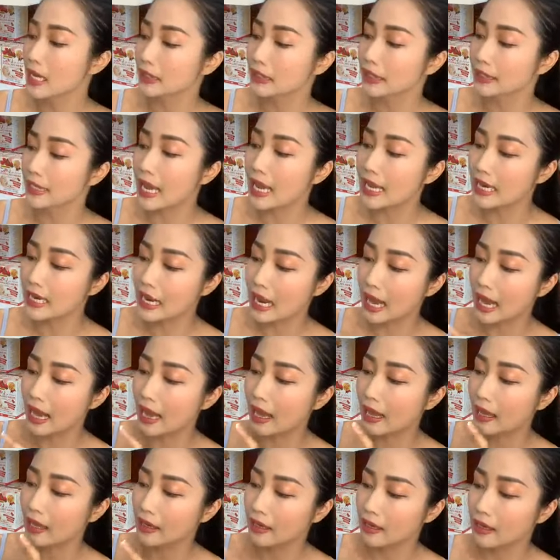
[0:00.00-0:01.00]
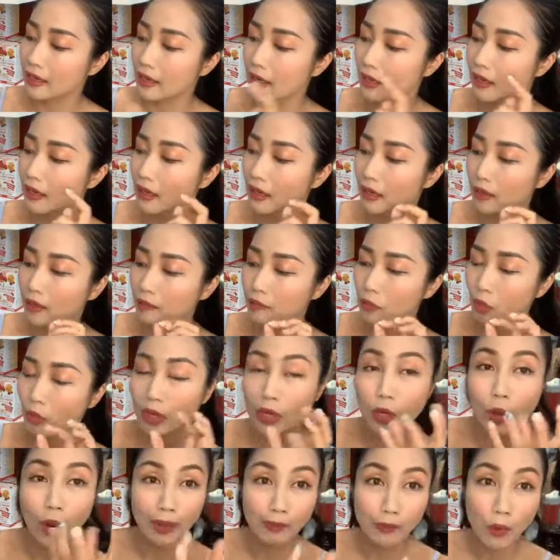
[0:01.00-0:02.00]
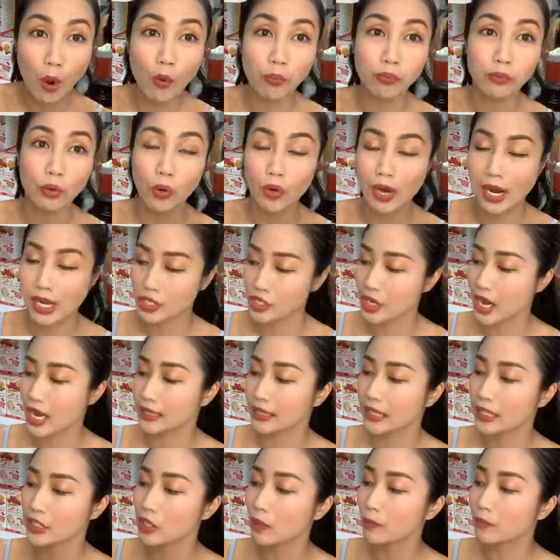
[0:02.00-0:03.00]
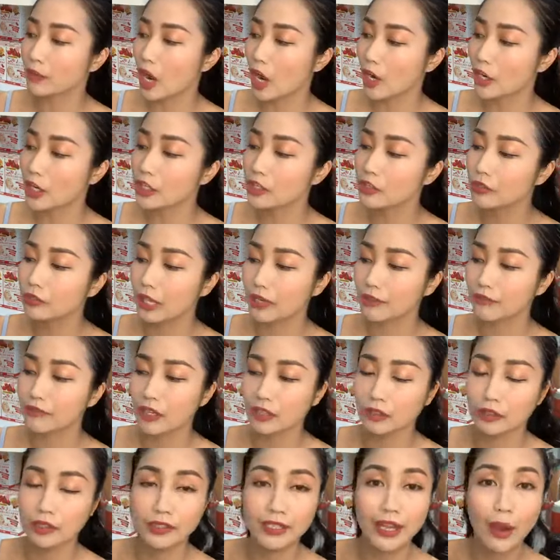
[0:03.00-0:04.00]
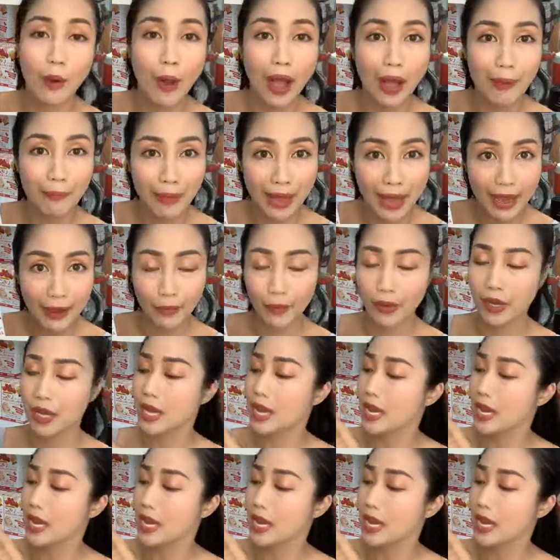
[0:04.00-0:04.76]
Thì đây là à, một cái loại bột collagen, thì trong đó nó chứa thành phần từ dâu Amaou.